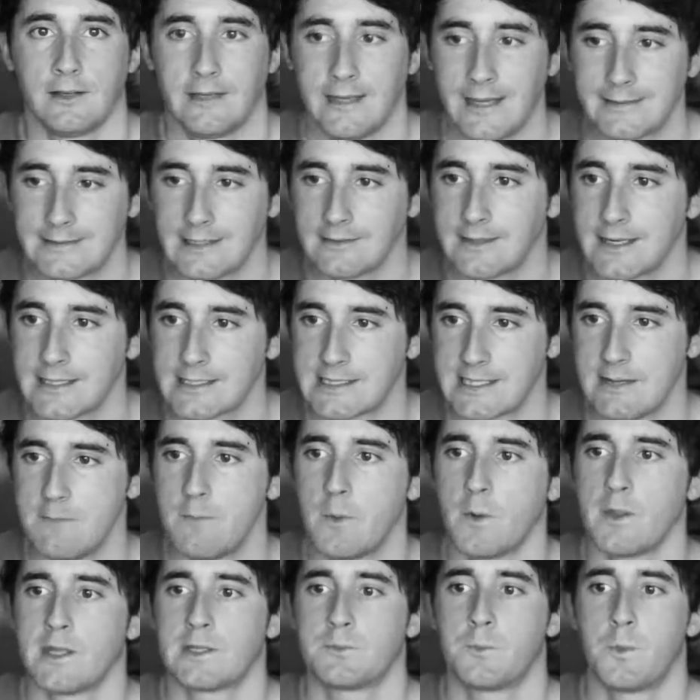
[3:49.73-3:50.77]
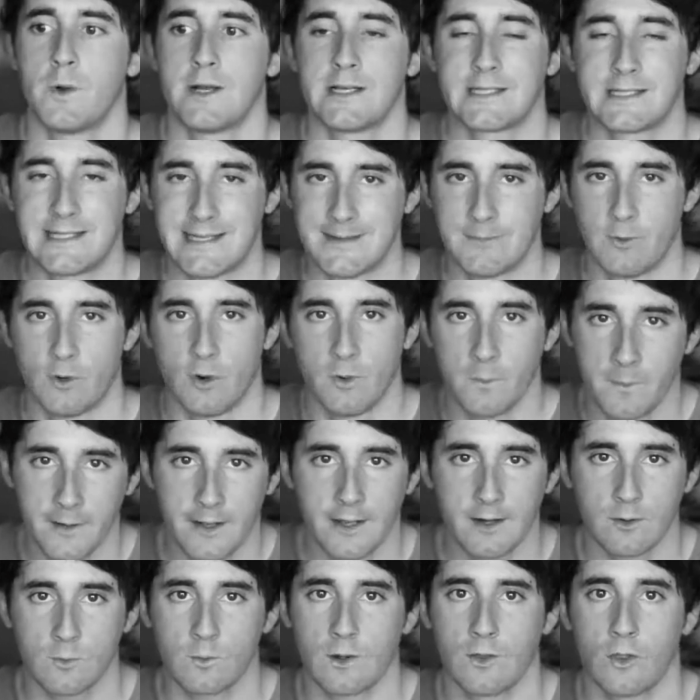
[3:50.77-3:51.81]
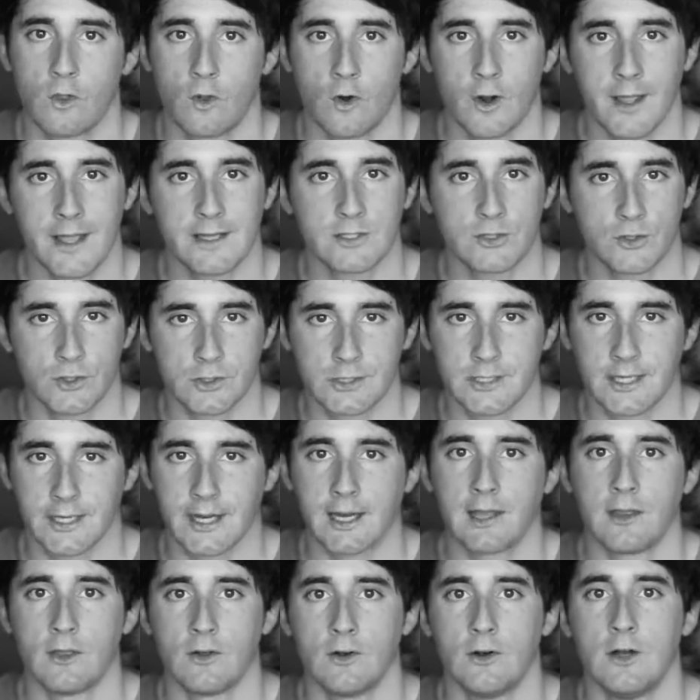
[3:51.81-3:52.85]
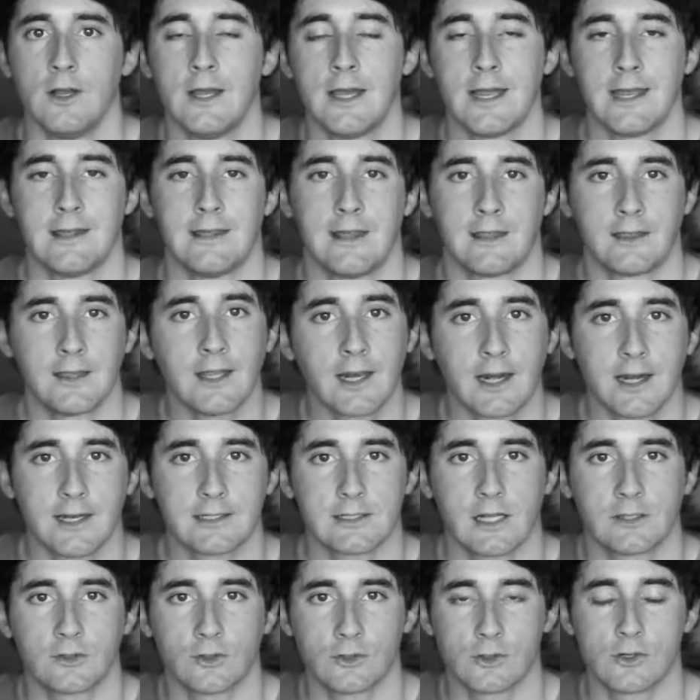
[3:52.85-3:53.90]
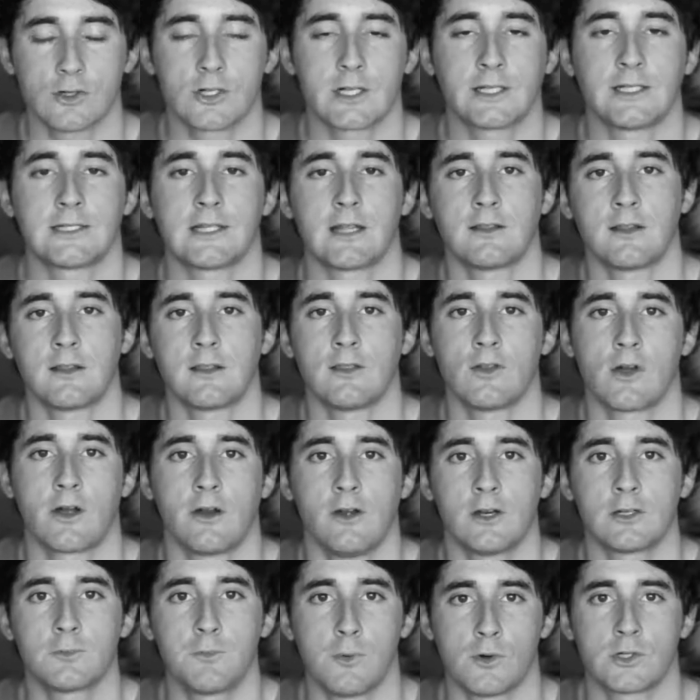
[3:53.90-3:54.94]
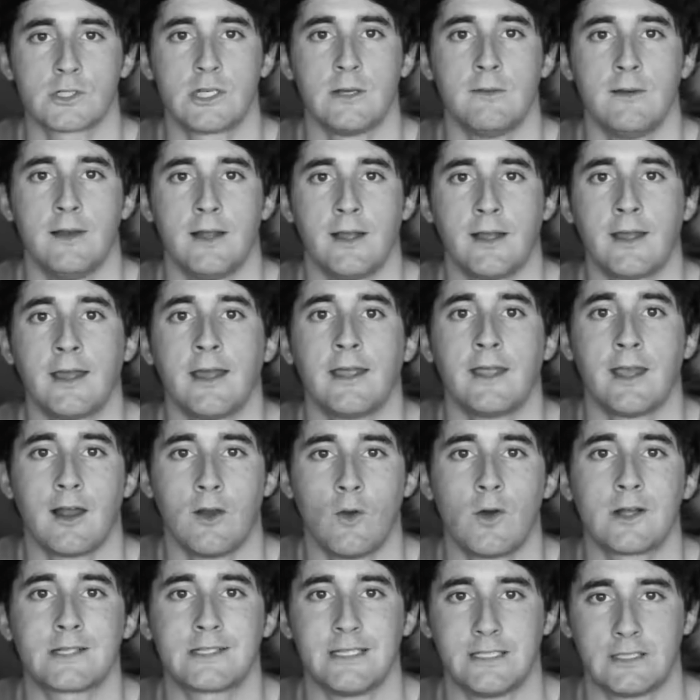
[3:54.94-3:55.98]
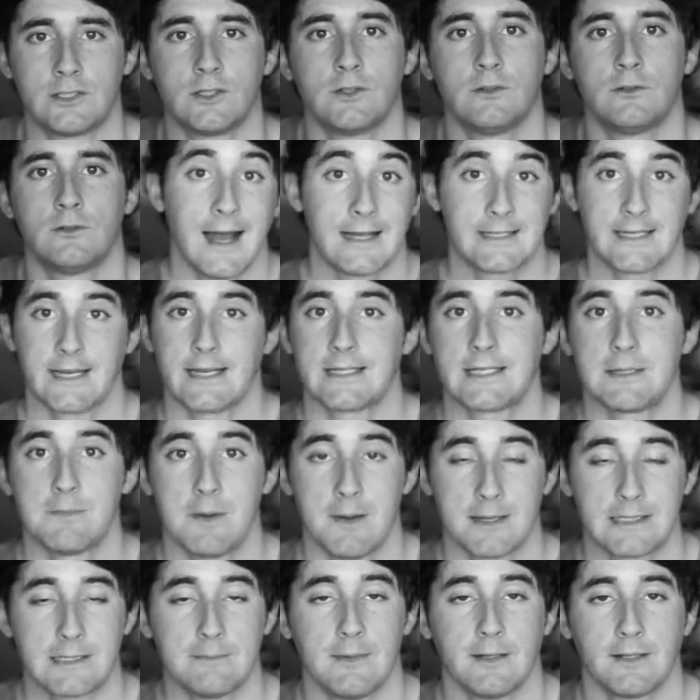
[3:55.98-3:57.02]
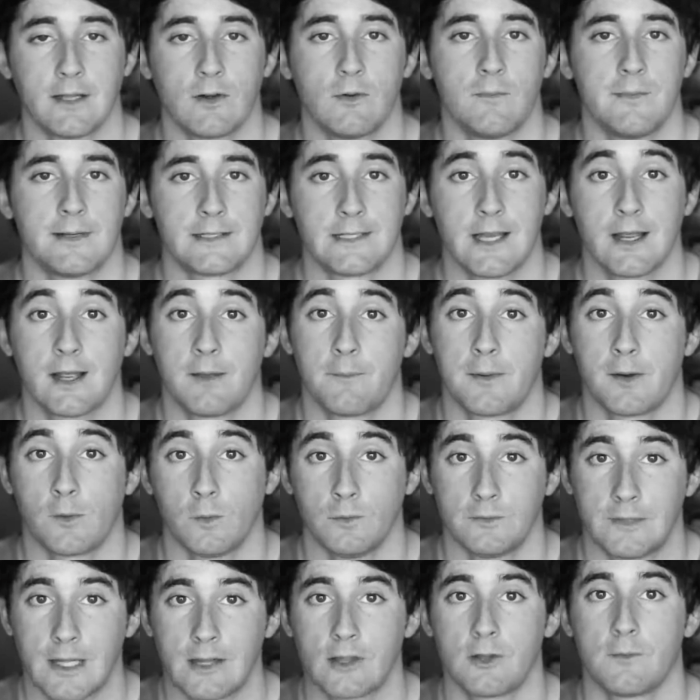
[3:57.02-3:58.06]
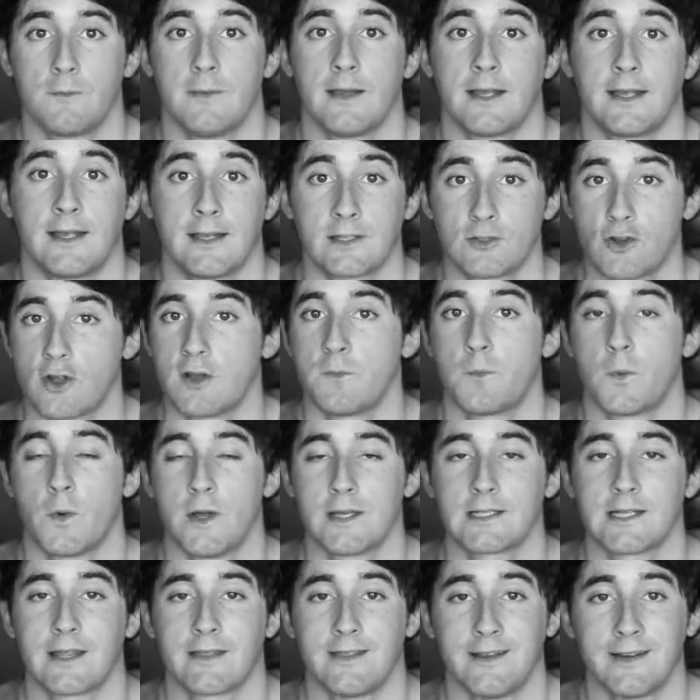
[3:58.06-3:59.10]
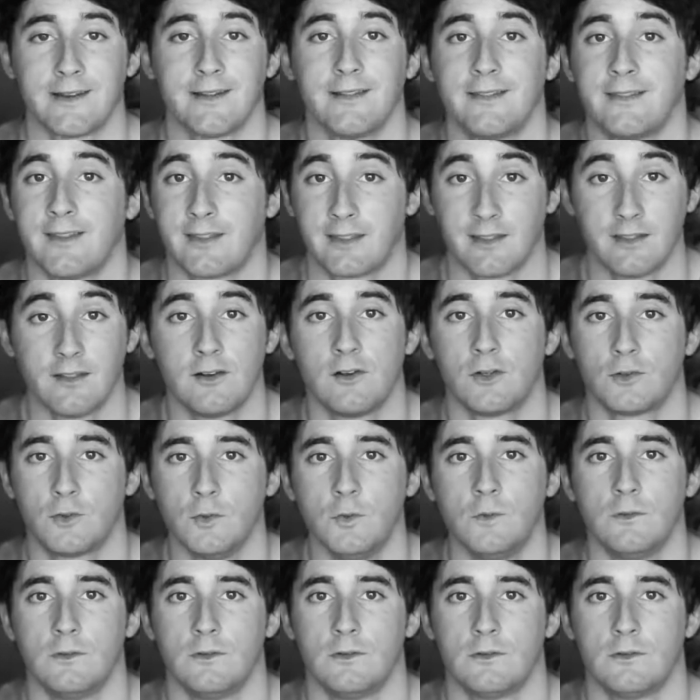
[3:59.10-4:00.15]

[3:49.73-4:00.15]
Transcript: y ya tendrás tiempo después de volver cuando lo hayas conseguido y decirles a todos los que te están diciendo que no es posible que ya lo has hecho. Así que si me vas a mandar un mensaje preguntándome qué es lo que puedes hacer, decídelo tú.